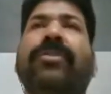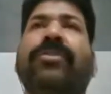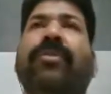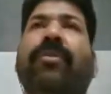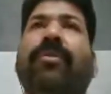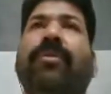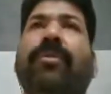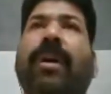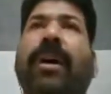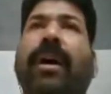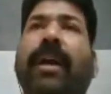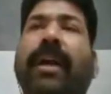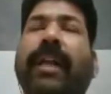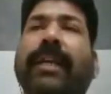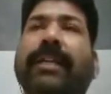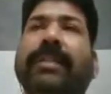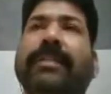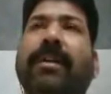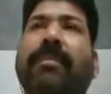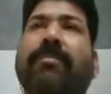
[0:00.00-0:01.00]
जो
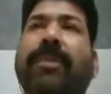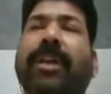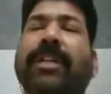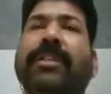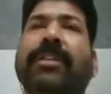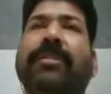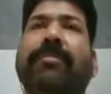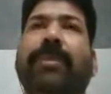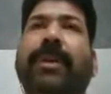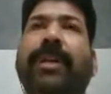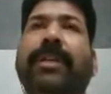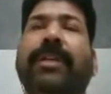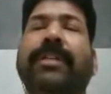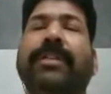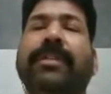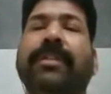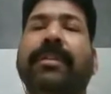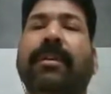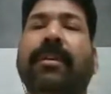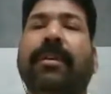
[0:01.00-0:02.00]
अंग्रेज साम्राज्य
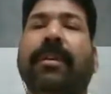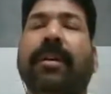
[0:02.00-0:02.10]
ब्रिटिश